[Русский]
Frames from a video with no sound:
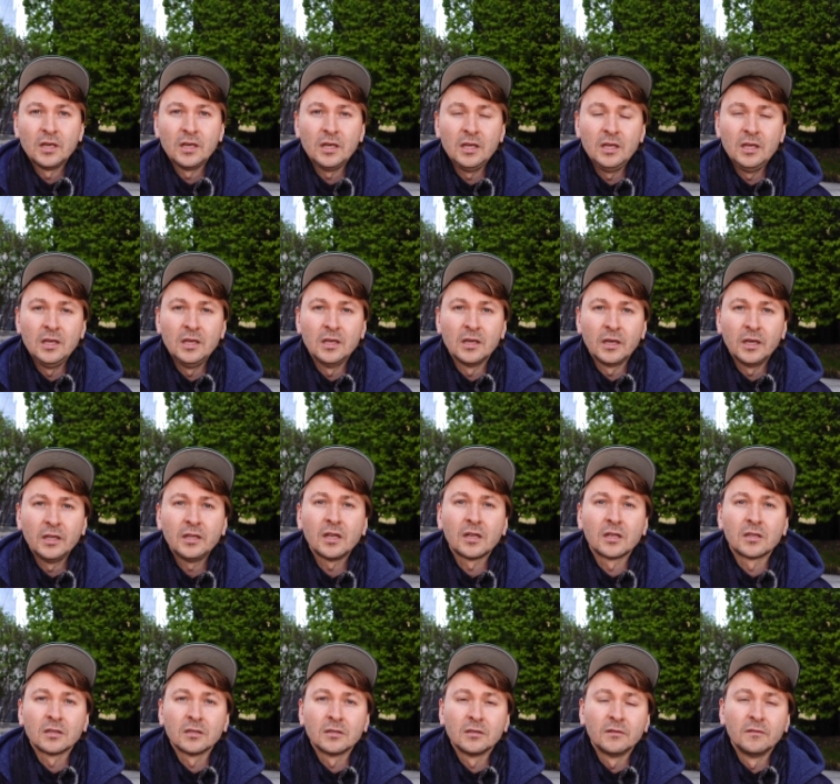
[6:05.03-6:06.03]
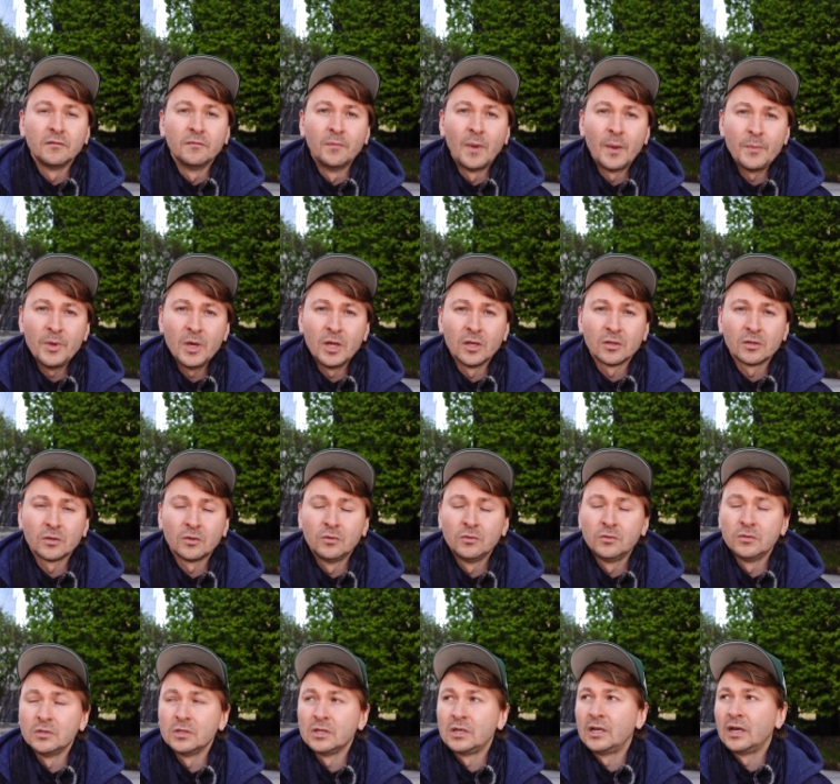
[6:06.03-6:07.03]
И этот момент,
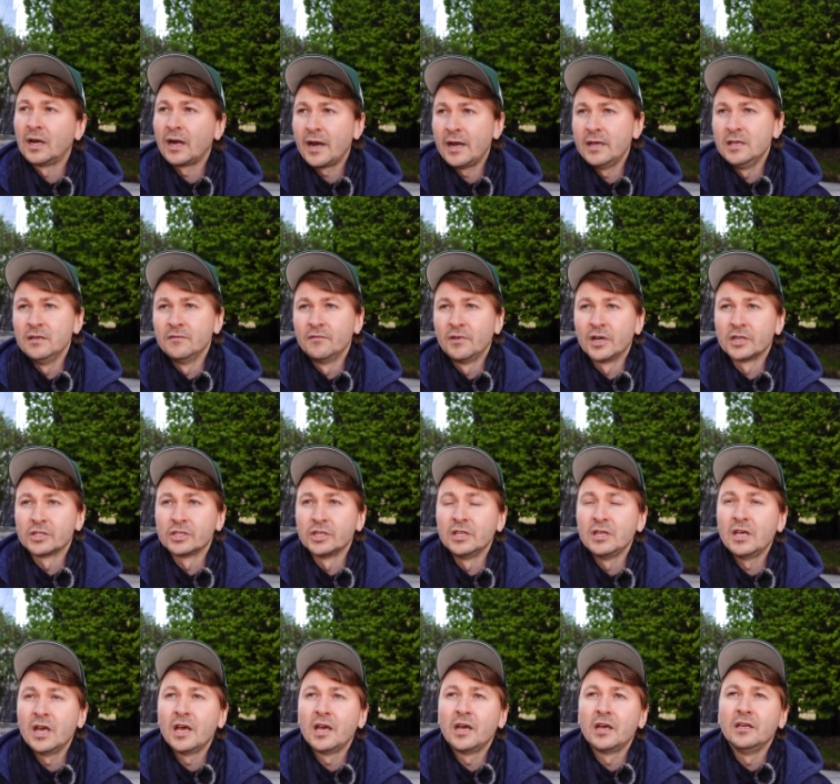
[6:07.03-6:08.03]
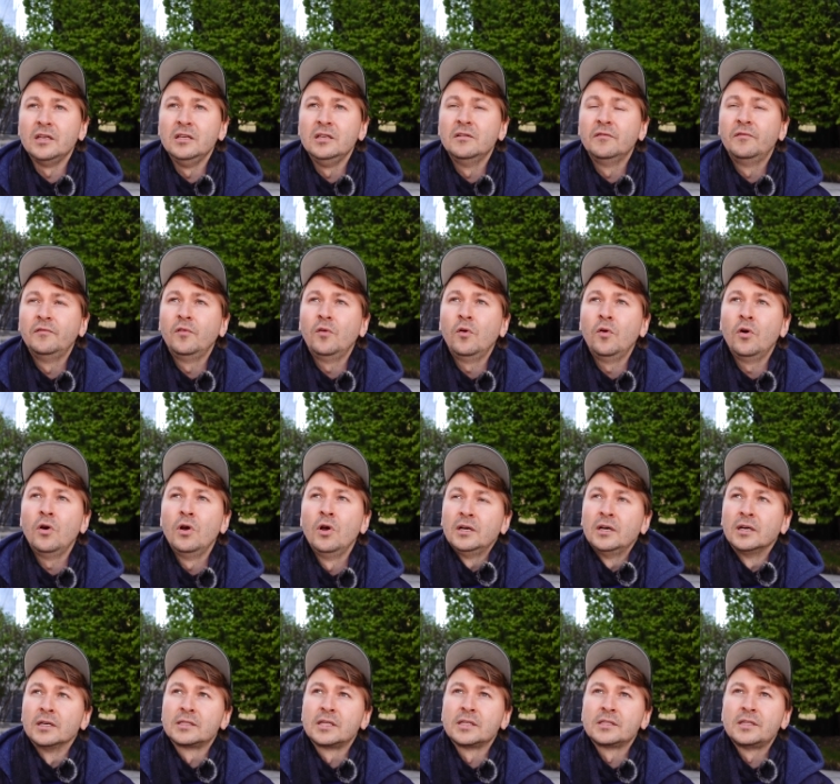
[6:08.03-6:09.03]
он крайне важен. Я его
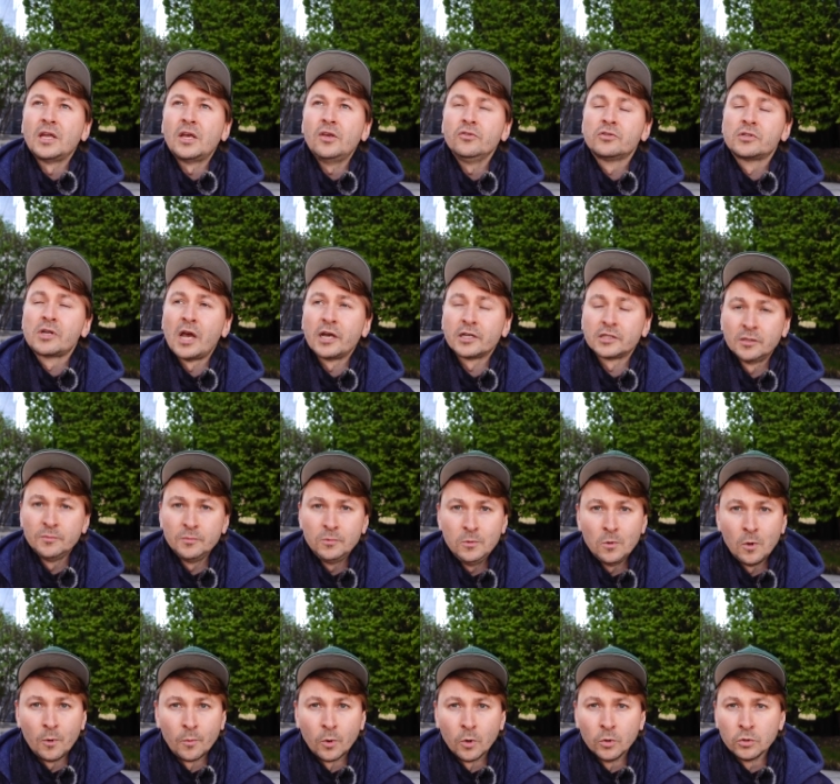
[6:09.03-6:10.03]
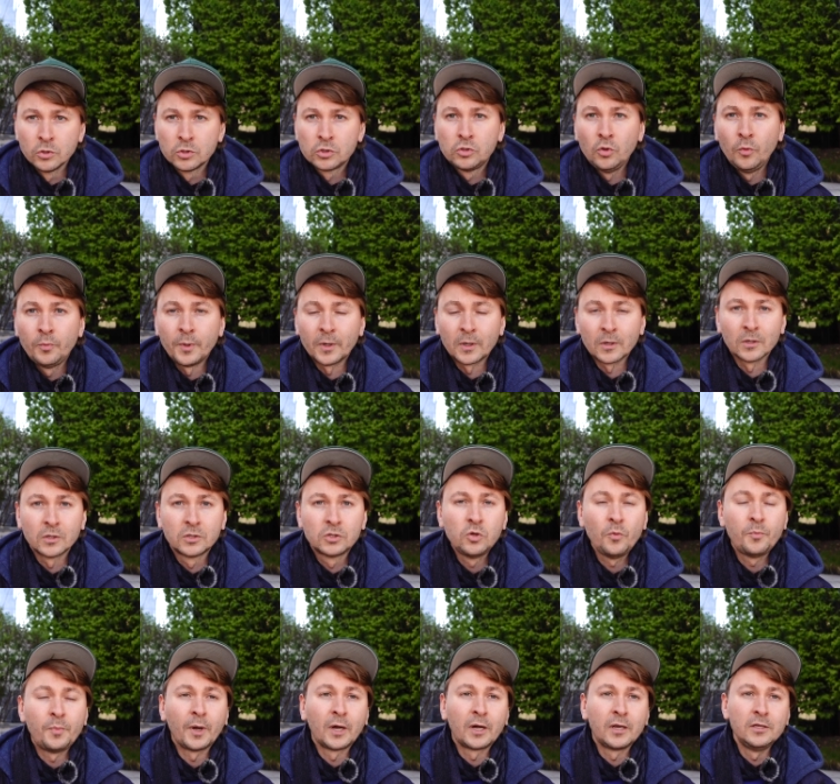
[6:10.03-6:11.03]
осознаю с каждым днем. Он супер,
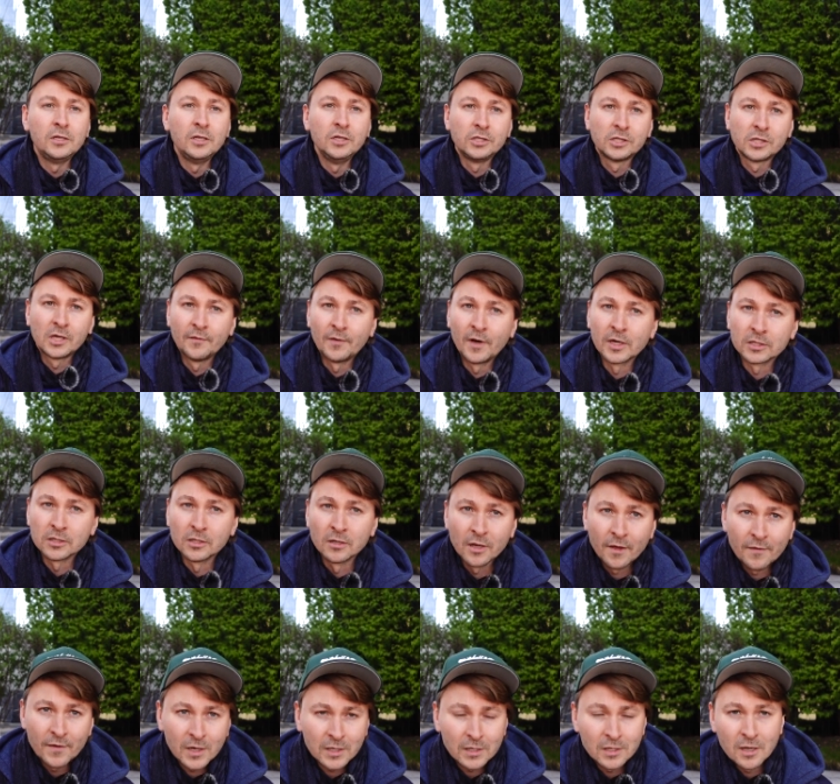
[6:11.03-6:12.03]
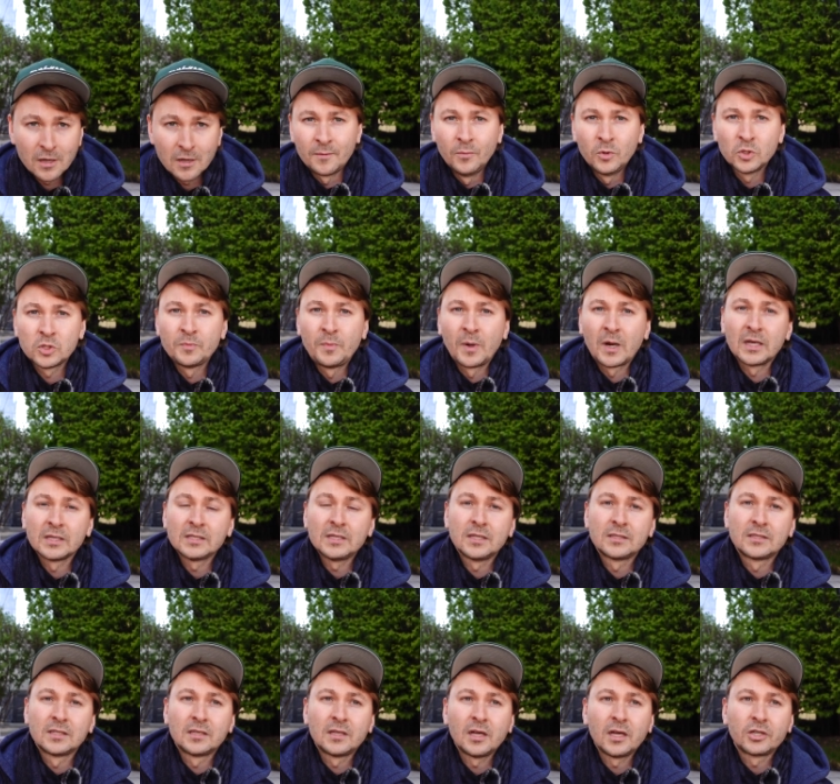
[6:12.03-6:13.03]
супер критически важен. Наверное, может
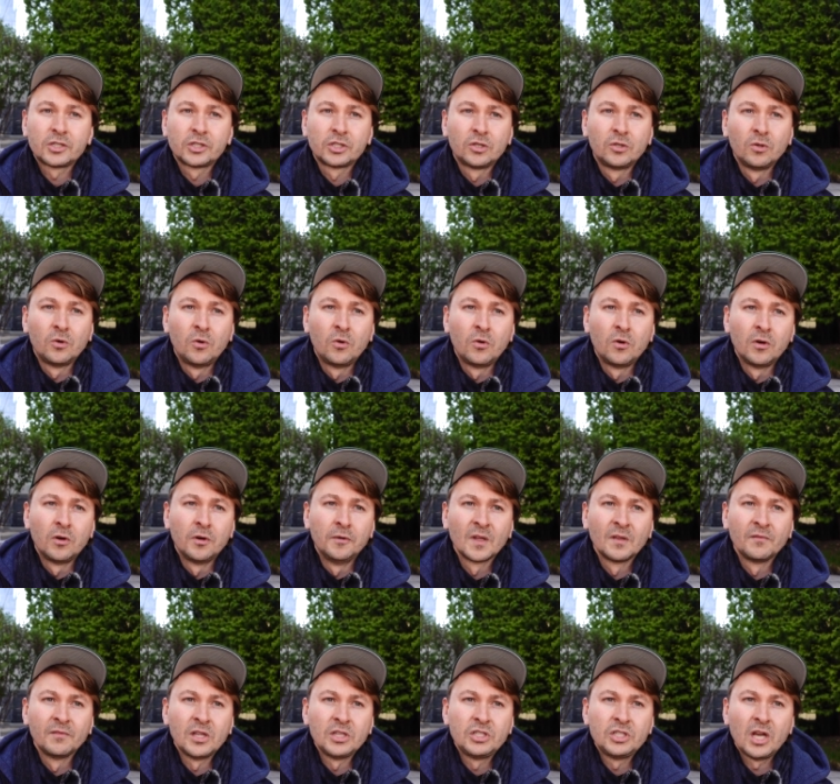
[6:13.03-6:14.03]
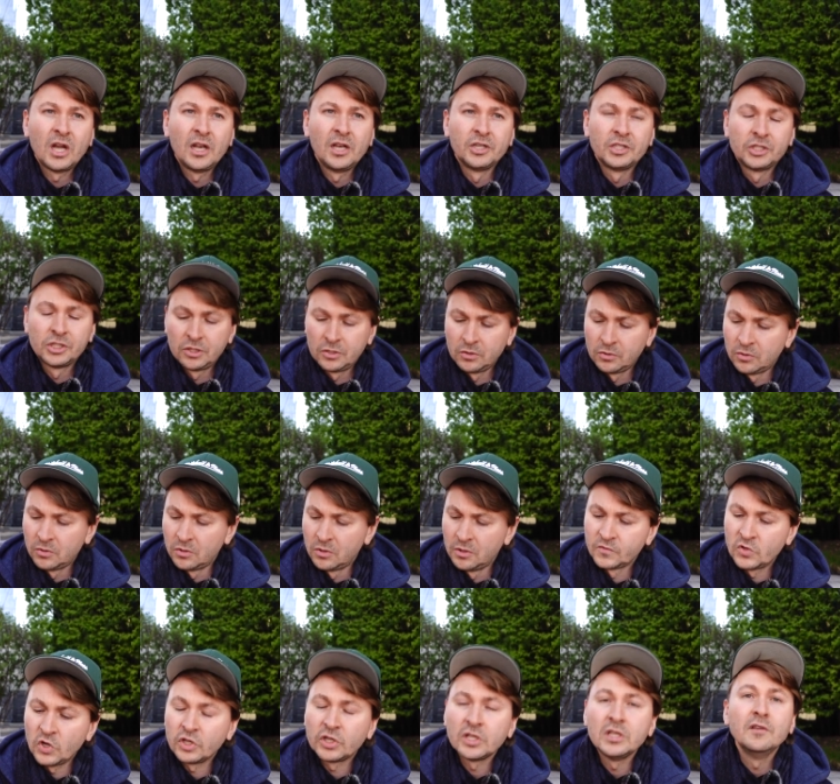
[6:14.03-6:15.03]
показаться так, что вначале, что
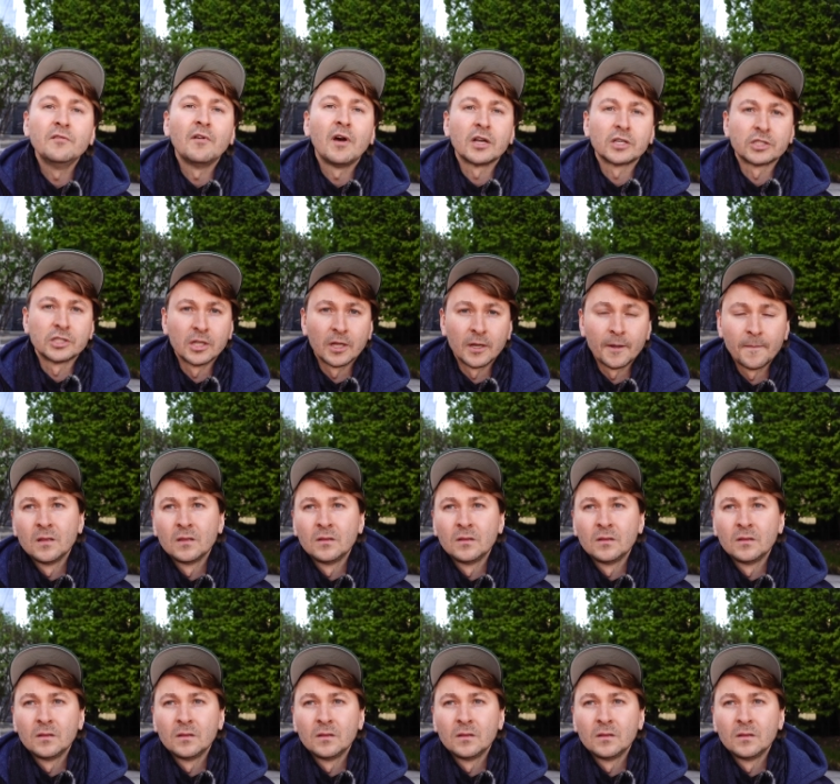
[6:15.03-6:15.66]
все это не важно,